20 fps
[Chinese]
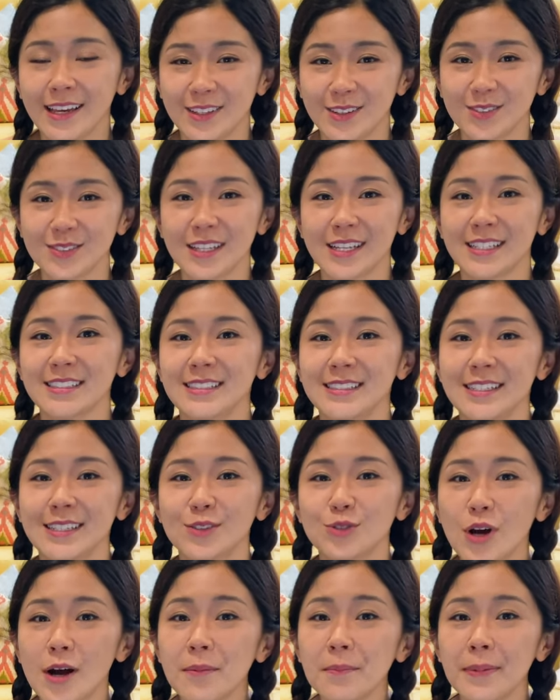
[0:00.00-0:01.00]
有哪
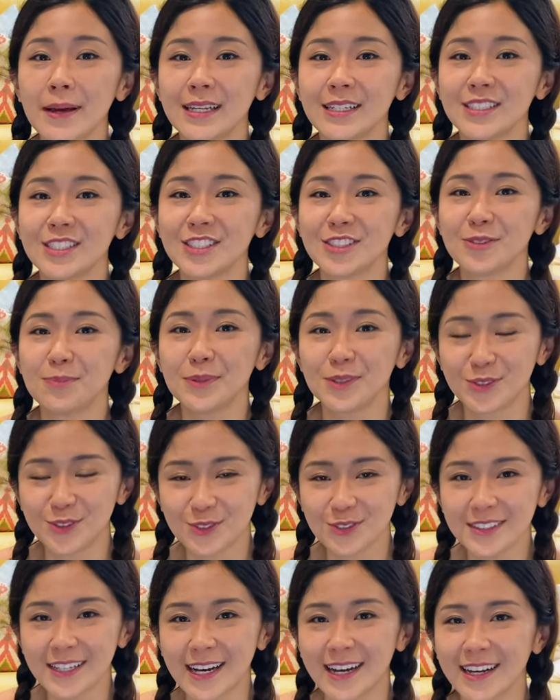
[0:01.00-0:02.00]
些装备是必
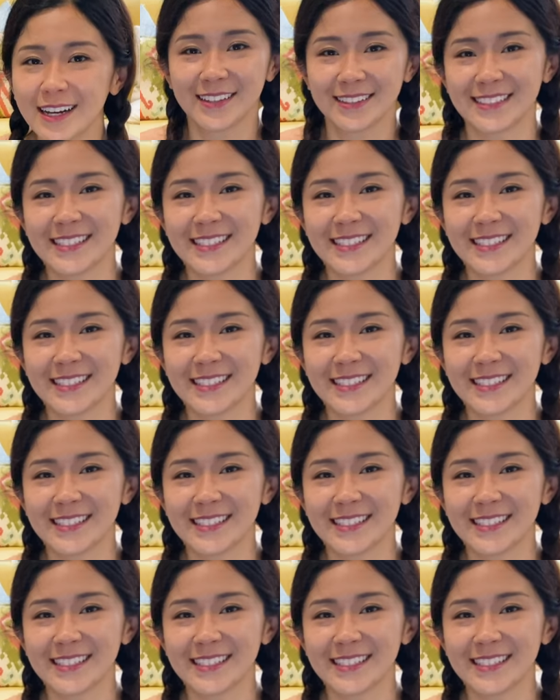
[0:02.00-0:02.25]
须的？